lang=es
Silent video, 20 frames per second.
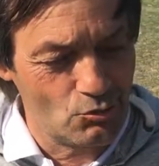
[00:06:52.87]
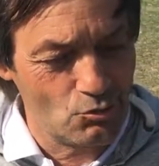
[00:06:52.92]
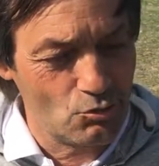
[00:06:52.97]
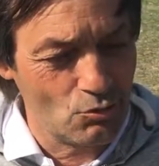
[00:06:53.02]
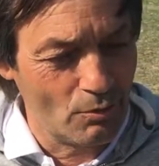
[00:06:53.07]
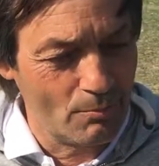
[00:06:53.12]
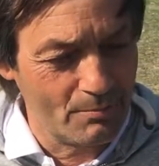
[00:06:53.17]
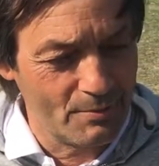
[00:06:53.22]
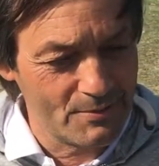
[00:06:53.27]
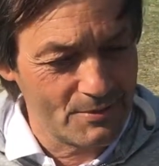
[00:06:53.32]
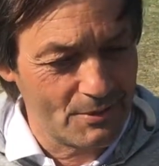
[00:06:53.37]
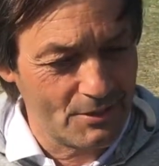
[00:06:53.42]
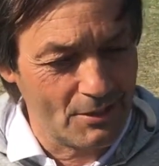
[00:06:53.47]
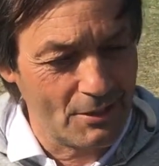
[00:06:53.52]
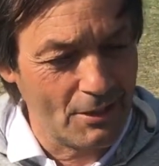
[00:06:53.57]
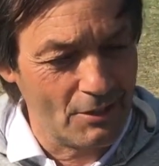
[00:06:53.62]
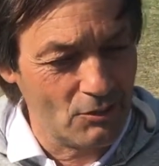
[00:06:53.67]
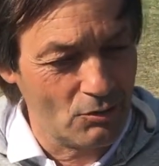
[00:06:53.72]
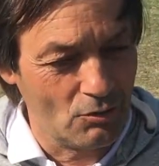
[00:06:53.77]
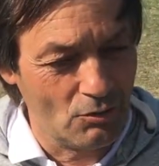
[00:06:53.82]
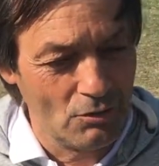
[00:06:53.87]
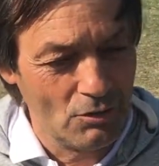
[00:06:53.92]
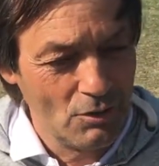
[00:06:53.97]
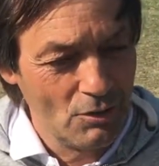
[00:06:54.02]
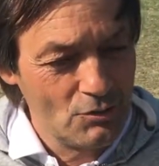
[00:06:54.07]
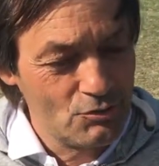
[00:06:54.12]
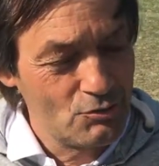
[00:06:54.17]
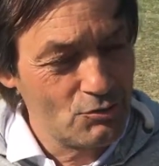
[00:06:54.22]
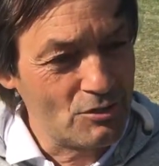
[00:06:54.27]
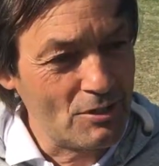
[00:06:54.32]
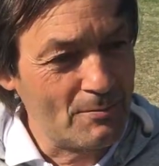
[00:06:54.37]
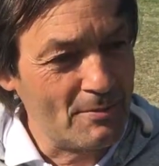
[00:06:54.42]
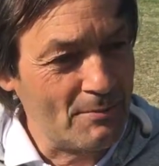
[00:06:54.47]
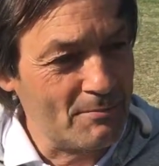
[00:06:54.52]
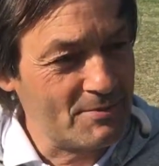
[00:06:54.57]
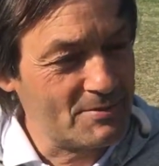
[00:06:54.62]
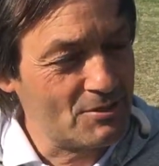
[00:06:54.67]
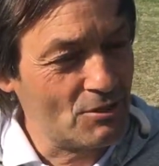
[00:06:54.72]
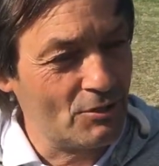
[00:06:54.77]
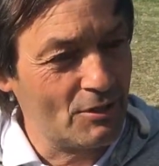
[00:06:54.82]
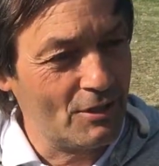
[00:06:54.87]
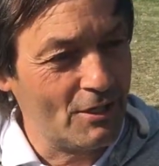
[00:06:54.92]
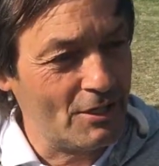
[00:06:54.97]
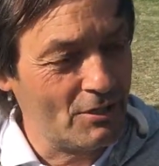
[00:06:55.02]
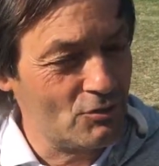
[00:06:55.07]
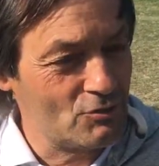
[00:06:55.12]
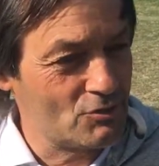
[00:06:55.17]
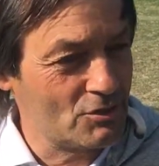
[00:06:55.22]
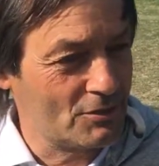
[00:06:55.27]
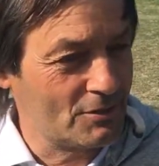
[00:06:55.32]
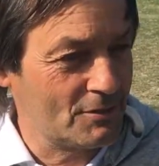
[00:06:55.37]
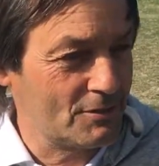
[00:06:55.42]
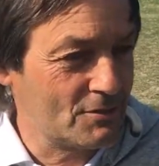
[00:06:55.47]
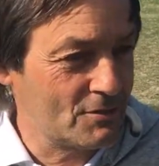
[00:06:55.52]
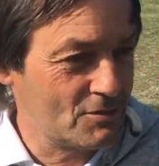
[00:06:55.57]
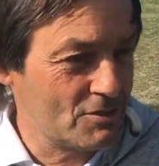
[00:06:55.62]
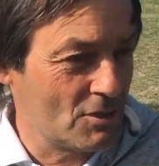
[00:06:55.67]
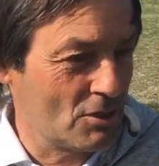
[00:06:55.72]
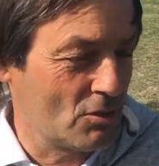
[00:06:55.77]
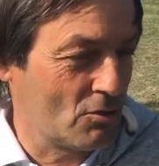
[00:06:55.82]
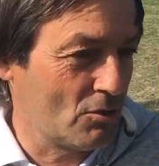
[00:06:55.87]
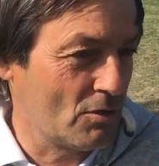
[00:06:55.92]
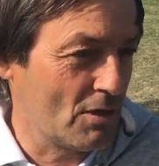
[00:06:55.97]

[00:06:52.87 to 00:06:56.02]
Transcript: Yo empecé en el año, yo ya había empezado en el año 75